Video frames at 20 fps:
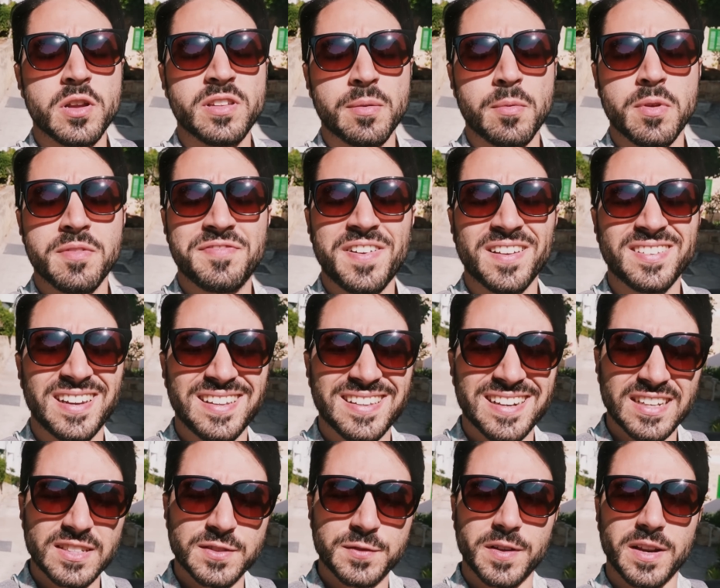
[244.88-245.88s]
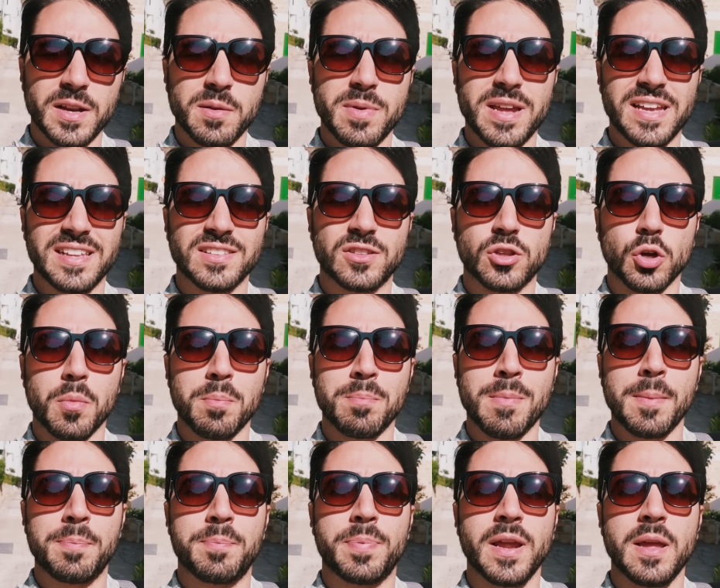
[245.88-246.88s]
noi siamo in fase di trasferimento,
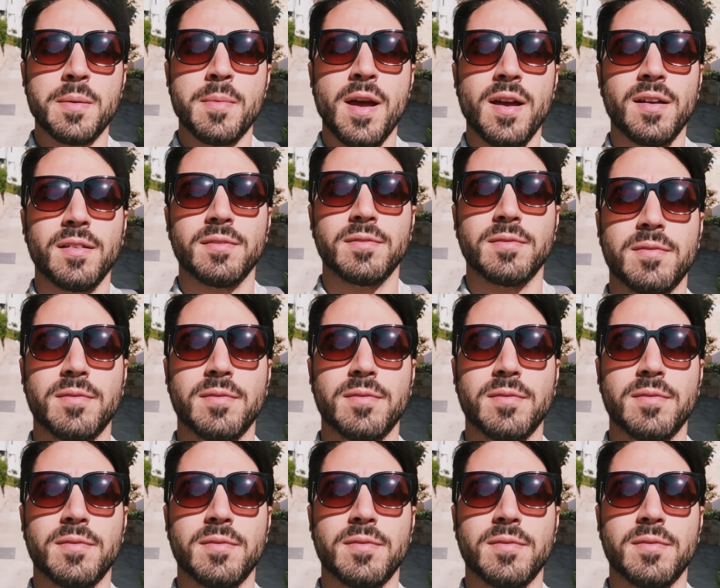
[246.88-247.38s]
ma prima